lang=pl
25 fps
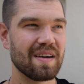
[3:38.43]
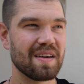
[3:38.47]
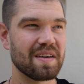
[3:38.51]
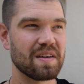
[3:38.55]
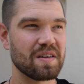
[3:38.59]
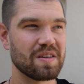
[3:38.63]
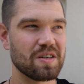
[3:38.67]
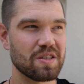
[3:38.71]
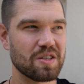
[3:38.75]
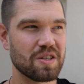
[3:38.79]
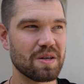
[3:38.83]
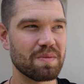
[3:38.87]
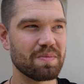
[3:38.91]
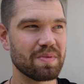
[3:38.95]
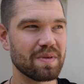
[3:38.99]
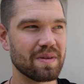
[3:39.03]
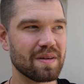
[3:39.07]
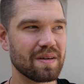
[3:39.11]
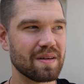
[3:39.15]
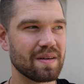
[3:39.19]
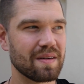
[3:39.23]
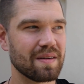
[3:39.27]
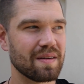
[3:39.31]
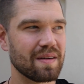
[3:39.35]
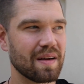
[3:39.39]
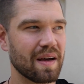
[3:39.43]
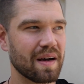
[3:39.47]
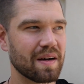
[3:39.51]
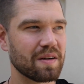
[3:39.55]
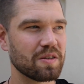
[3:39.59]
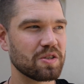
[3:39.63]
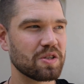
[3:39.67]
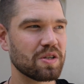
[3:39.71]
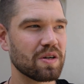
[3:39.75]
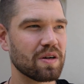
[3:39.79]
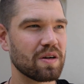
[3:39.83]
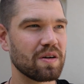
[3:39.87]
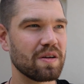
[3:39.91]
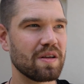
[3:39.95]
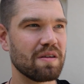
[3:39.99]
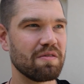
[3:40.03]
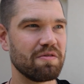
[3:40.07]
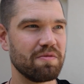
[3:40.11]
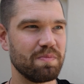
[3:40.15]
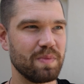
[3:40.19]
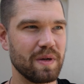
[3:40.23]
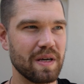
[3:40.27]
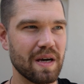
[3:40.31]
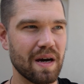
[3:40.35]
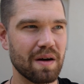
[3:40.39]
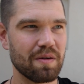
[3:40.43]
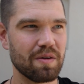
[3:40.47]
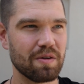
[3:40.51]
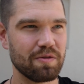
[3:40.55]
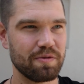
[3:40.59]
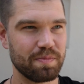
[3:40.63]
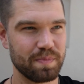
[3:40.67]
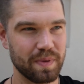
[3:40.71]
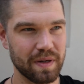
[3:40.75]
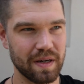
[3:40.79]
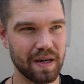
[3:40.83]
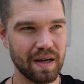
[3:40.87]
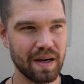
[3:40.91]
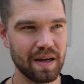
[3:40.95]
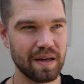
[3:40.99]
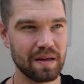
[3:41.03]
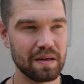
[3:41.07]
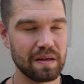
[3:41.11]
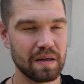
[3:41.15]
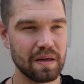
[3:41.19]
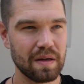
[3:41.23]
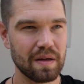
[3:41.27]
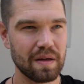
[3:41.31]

No I żeby jakoś tego nie wbijało w pychę,